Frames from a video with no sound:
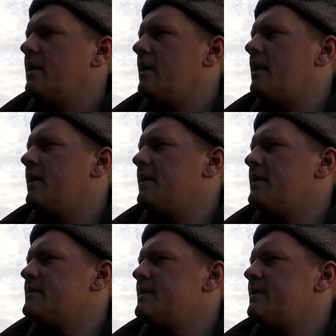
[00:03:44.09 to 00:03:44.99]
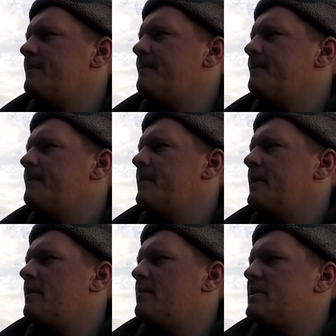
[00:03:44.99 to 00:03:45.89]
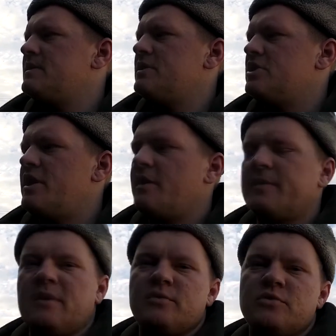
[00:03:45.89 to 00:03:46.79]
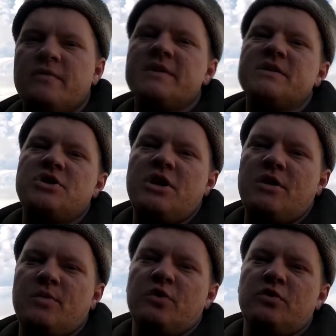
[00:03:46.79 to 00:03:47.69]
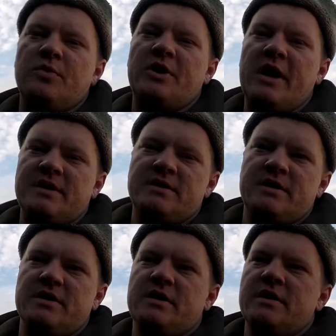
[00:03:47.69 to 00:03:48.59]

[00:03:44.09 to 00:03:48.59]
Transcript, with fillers: А, если без ячеек, потому что у вас ячейки могут быть разные,